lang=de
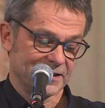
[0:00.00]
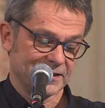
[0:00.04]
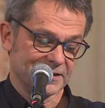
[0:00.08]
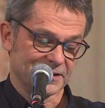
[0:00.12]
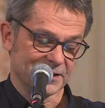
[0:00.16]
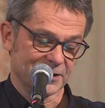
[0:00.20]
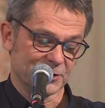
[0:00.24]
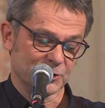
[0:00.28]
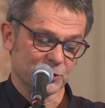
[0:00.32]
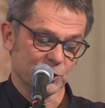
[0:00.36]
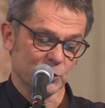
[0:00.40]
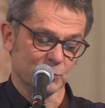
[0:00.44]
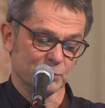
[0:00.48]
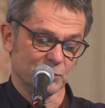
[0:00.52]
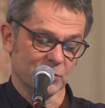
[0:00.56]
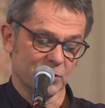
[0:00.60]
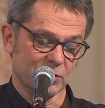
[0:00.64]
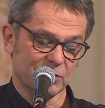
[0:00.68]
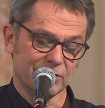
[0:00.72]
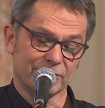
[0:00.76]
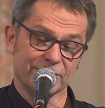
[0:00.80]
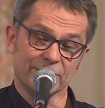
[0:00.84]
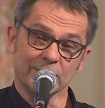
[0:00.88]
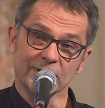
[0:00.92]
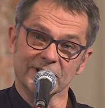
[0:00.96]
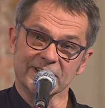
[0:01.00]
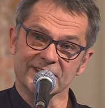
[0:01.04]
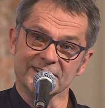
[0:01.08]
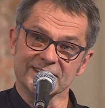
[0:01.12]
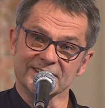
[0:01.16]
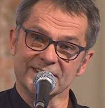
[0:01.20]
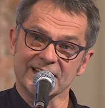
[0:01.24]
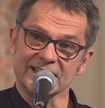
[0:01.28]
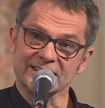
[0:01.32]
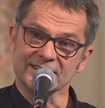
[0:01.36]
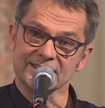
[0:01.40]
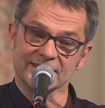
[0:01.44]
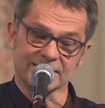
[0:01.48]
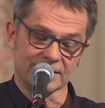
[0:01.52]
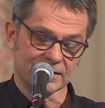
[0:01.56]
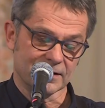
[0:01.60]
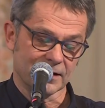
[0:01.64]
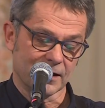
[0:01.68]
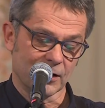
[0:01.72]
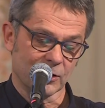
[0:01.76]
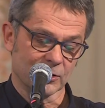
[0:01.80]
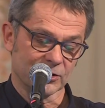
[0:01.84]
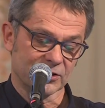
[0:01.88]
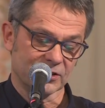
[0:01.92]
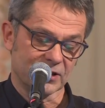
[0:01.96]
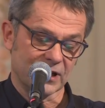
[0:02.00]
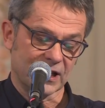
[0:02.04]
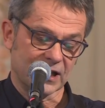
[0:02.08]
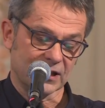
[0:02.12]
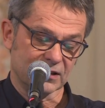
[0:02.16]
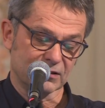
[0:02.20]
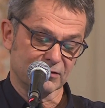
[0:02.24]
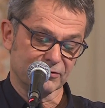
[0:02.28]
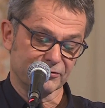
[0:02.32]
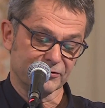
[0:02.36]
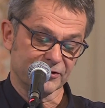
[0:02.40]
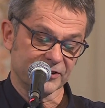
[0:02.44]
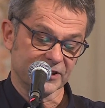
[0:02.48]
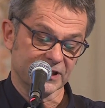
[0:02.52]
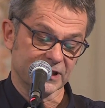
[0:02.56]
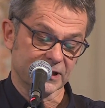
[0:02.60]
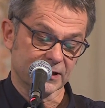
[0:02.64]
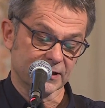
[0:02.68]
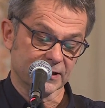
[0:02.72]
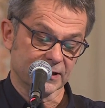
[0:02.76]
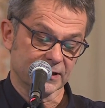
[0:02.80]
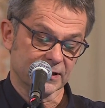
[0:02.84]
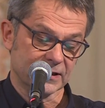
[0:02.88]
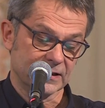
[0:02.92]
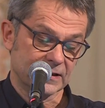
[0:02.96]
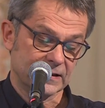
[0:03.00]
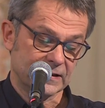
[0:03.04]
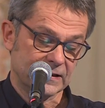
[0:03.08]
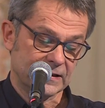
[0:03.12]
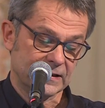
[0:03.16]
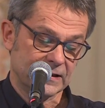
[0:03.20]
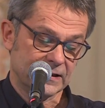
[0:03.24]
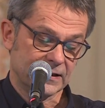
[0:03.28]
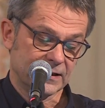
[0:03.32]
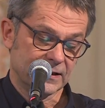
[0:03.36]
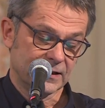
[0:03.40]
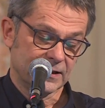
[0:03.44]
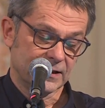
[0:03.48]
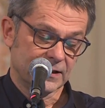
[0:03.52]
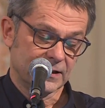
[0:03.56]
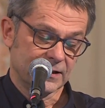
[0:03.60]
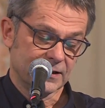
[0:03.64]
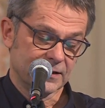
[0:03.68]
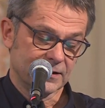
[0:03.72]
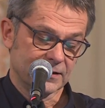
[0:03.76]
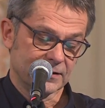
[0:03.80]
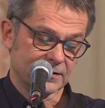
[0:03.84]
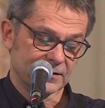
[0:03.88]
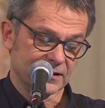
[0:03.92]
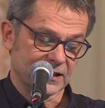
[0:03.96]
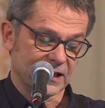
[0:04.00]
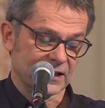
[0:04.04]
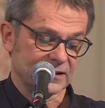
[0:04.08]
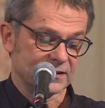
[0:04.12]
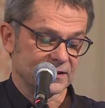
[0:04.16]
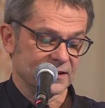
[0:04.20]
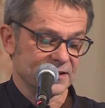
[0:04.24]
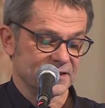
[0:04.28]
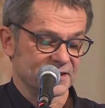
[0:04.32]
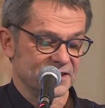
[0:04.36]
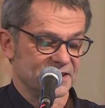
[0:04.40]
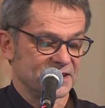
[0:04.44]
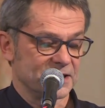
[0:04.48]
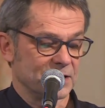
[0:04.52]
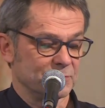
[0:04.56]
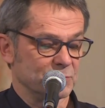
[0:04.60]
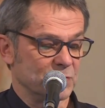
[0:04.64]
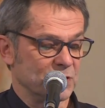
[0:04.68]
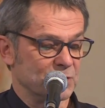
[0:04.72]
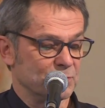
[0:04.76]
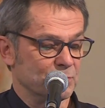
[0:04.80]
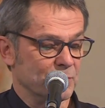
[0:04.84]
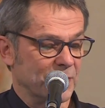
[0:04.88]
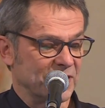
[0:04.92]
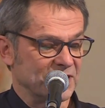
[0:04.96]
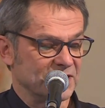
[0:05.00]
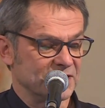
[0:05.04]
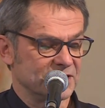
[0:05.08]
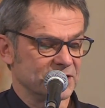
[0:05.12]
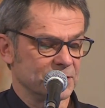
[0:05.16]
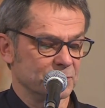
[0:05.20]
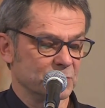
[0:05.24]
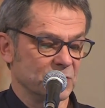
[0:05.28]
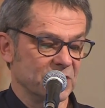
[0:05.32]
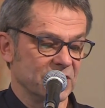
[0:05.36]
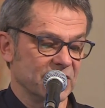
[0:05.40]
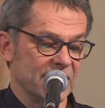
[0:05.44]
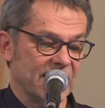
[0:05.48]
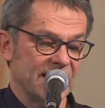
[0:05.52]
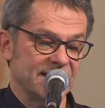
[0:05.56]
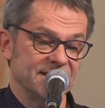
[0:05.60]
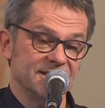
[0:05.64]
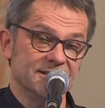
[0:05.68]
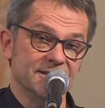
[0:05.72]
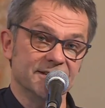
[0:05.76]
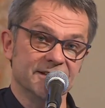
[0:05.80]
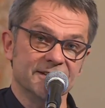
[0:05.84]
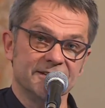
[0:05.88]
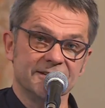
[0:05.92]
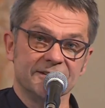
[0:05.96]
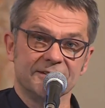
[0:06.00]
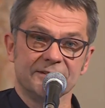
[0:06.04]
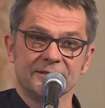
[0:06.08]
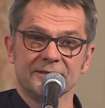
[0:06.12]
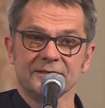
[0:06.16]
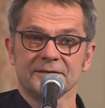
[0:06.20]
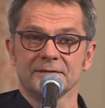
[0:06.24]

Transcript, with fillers: die Knüppel vor Entsetzen aus der Hand fielen. Sie hatten sicher mit manchem gerechnet.